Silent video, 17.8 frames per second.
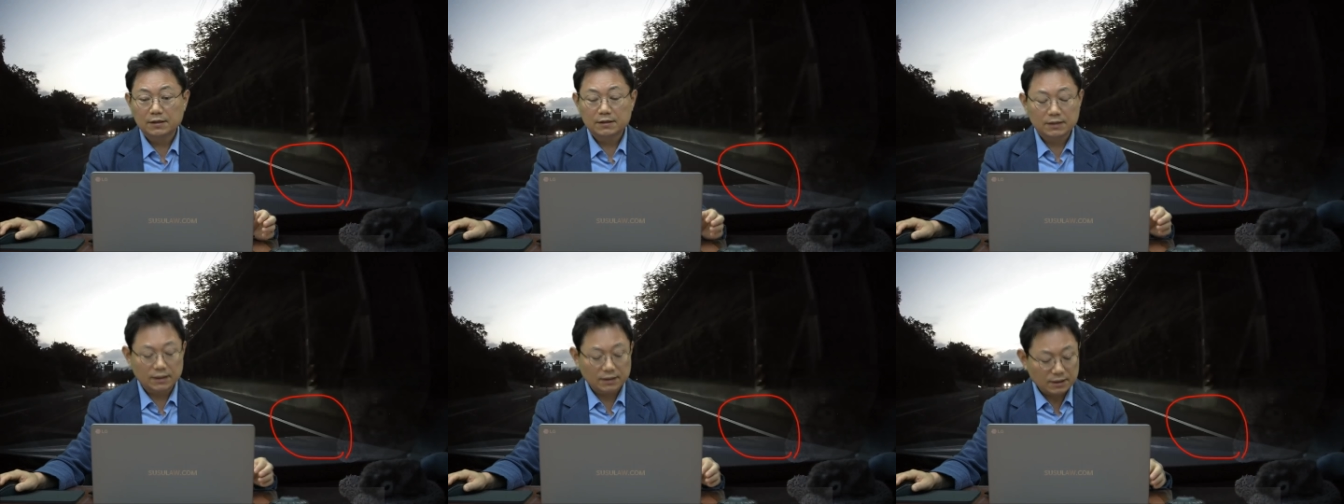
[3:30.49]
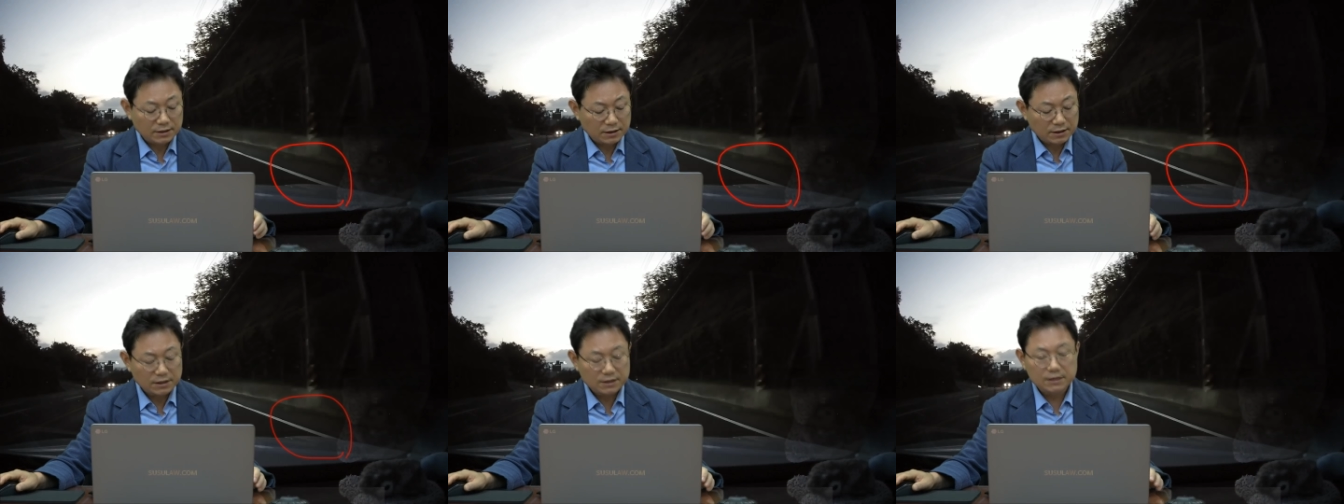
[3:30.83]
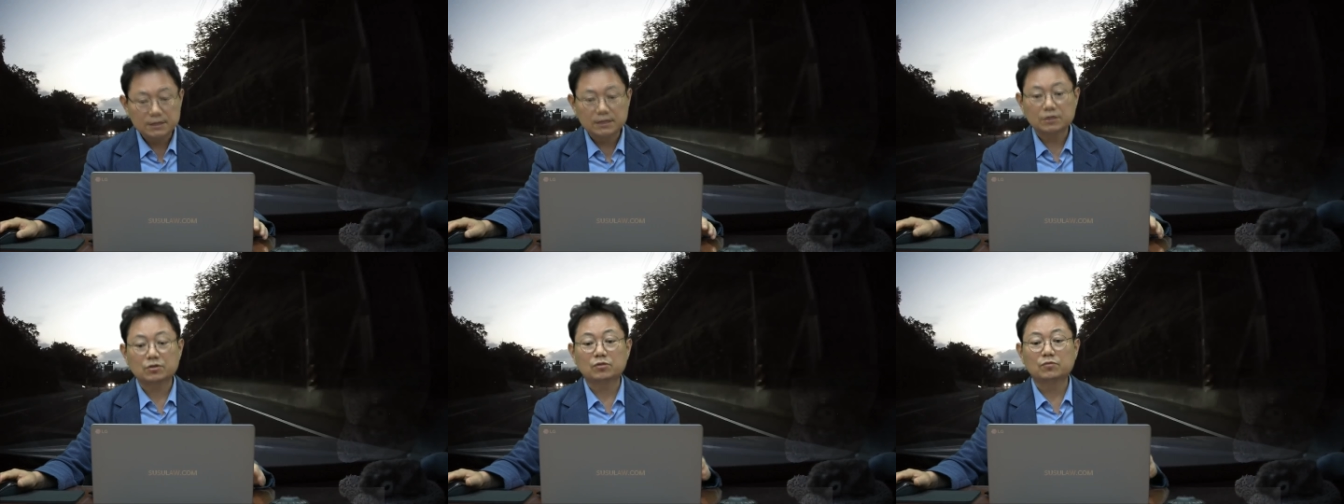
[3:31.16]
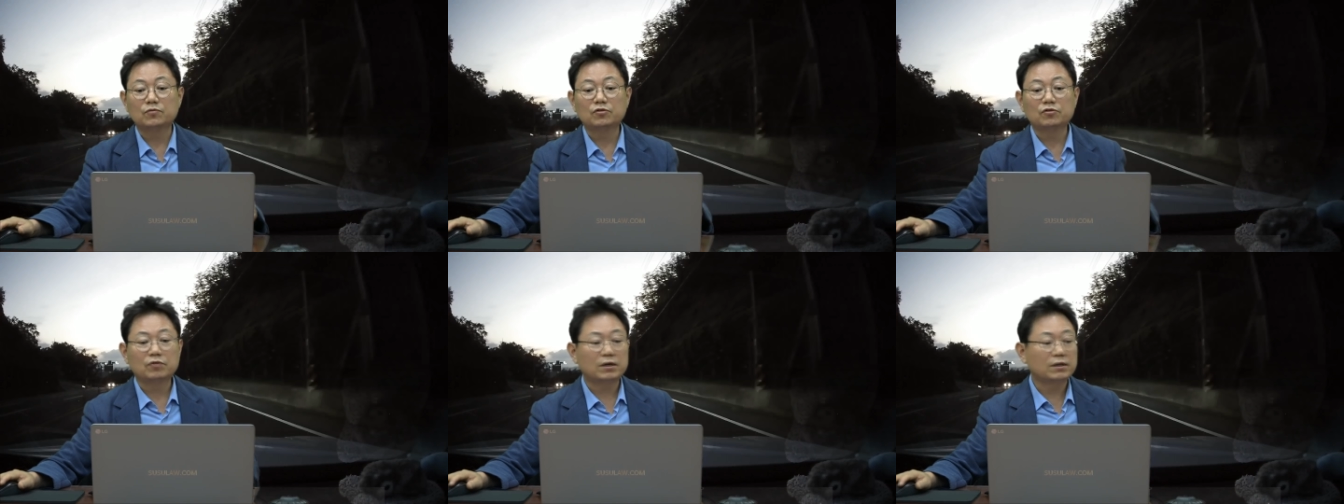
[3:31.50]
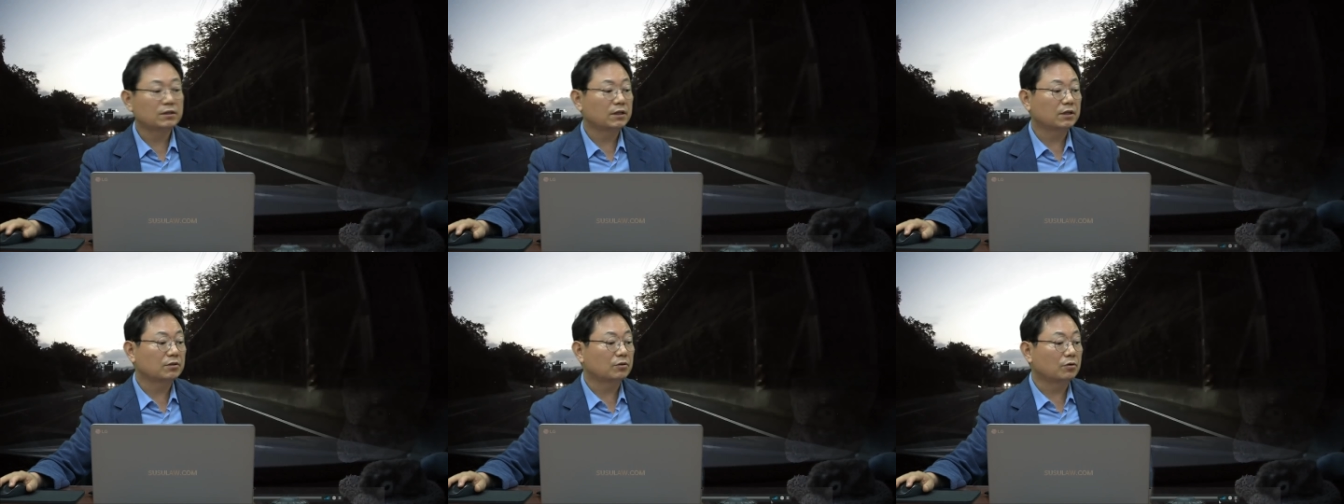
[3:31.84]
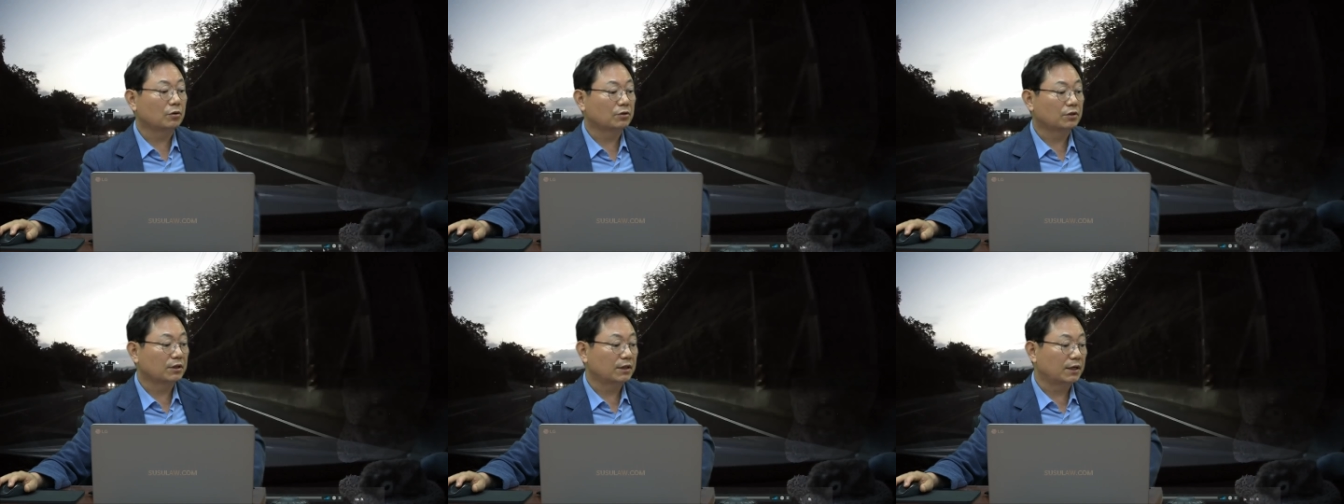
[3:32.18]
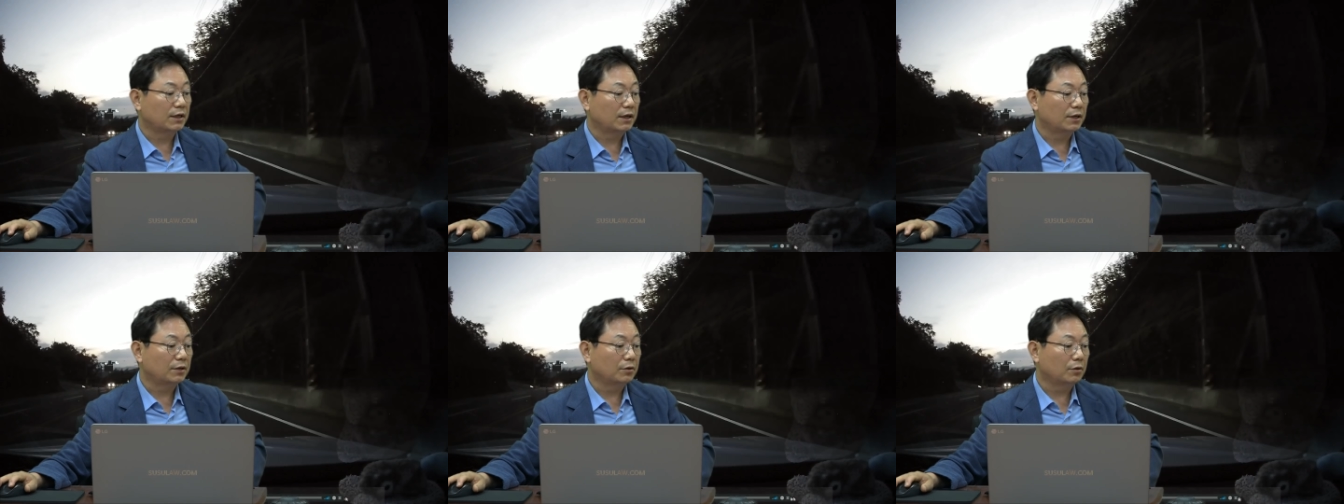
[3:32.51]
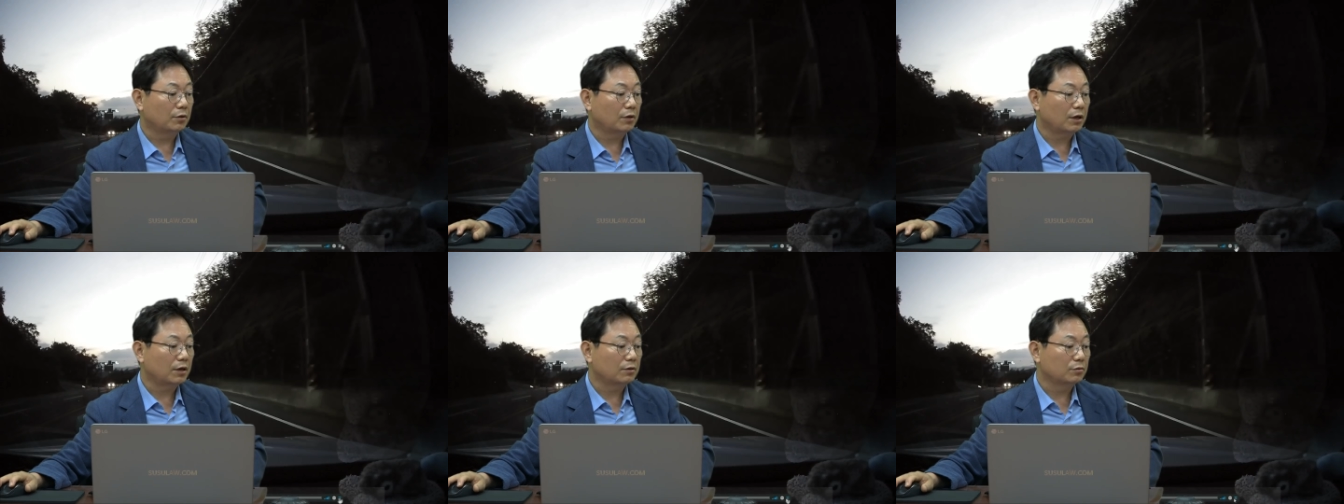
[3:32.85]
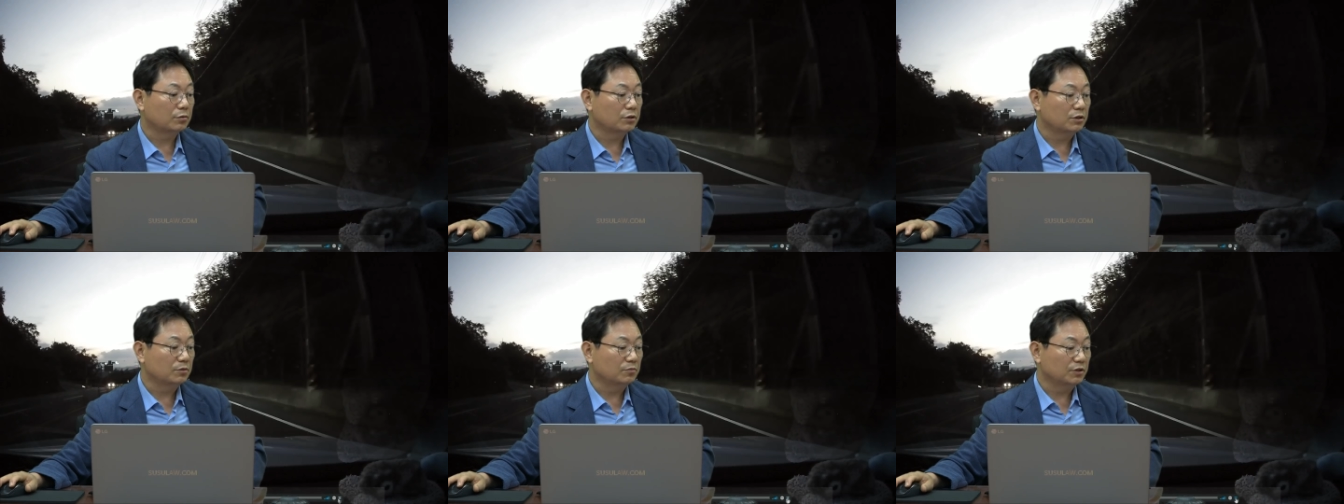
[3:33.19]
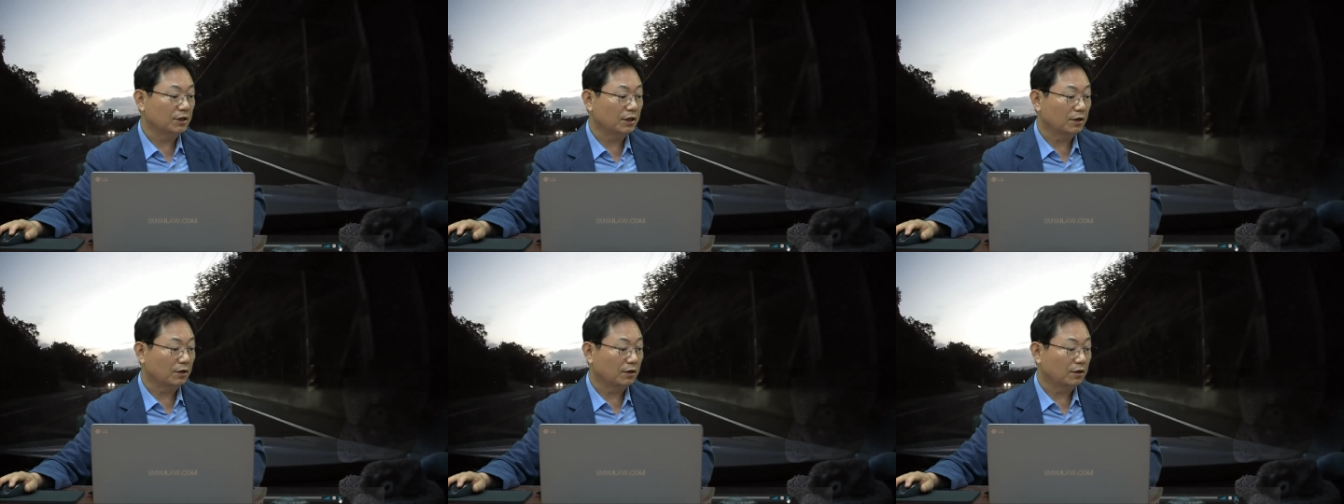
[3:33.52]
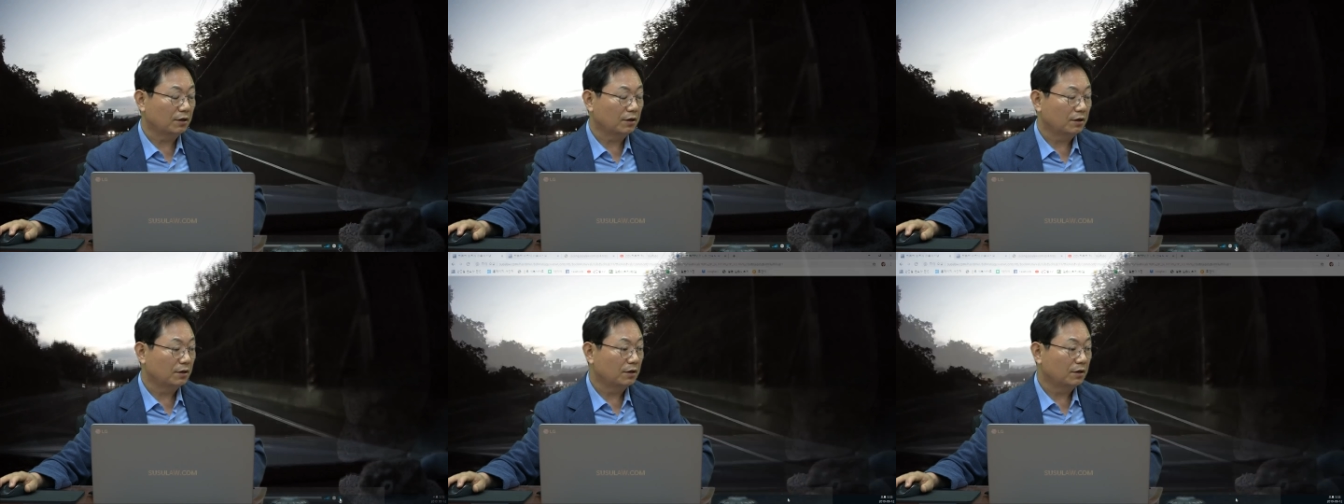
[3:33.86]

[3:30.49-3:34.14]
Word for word: 상대차가 흰색 선을 물고 왔는데 그건 어떻게 되나요? 라는 또 질문이에요.